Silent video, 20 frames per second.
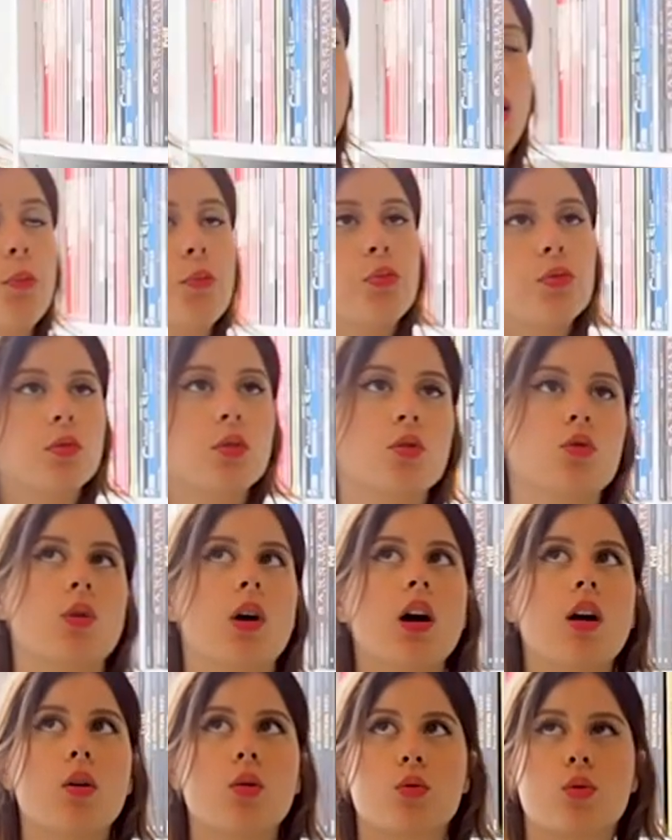Alors
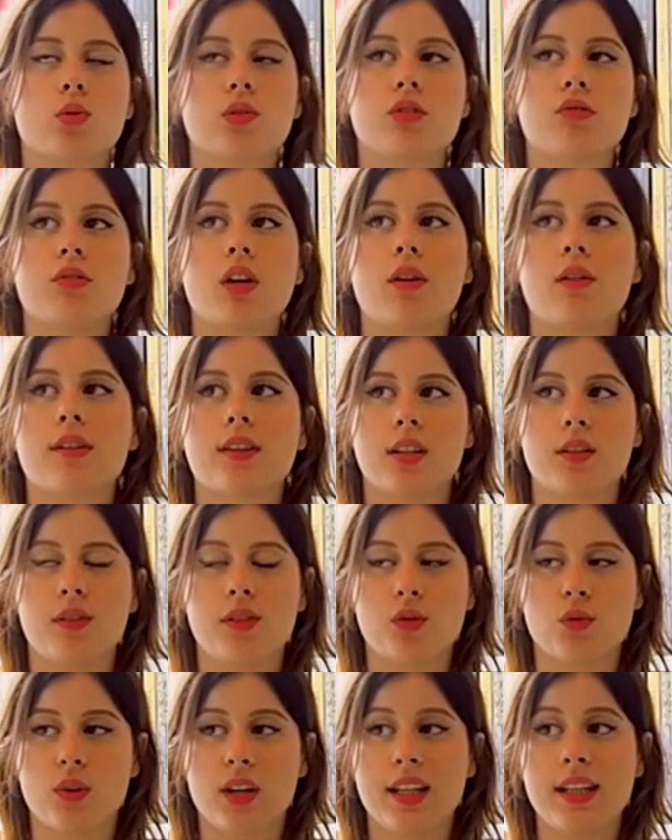pourquoi on continue à avoir
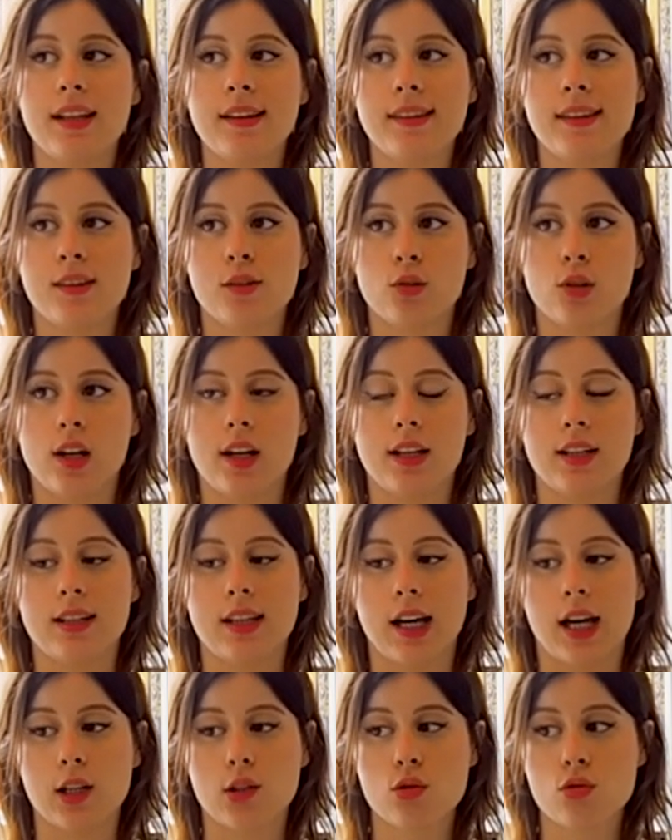cette vision élitiste de la
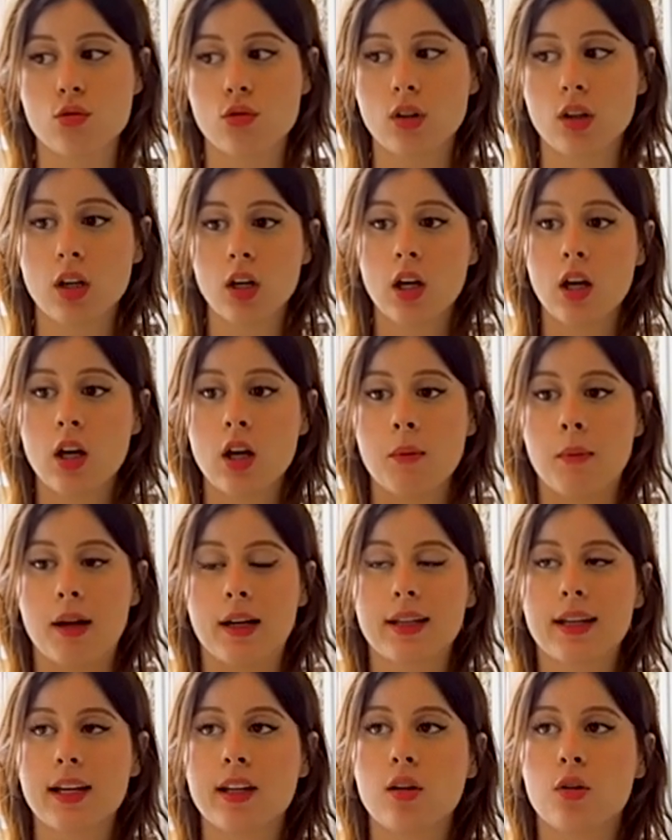littérature,
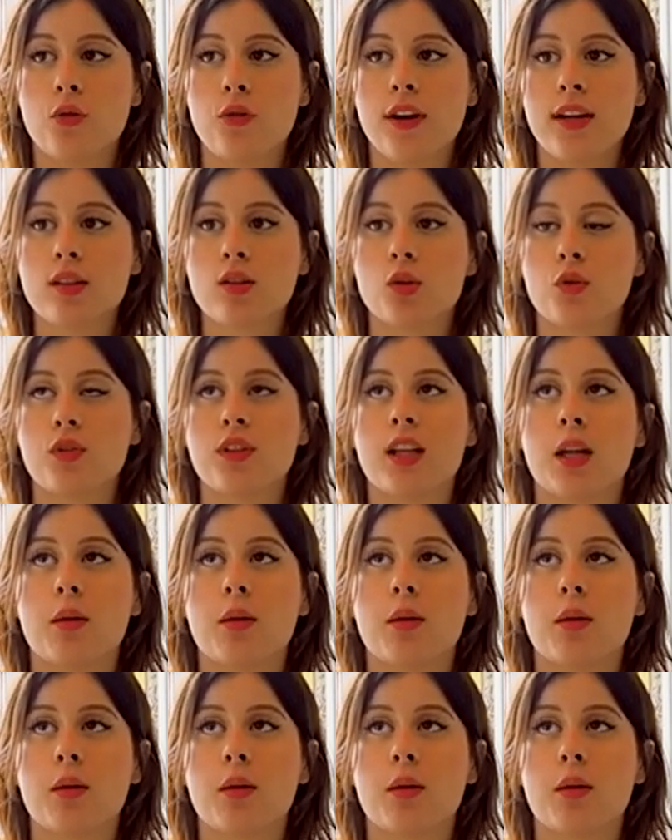malgré le fait que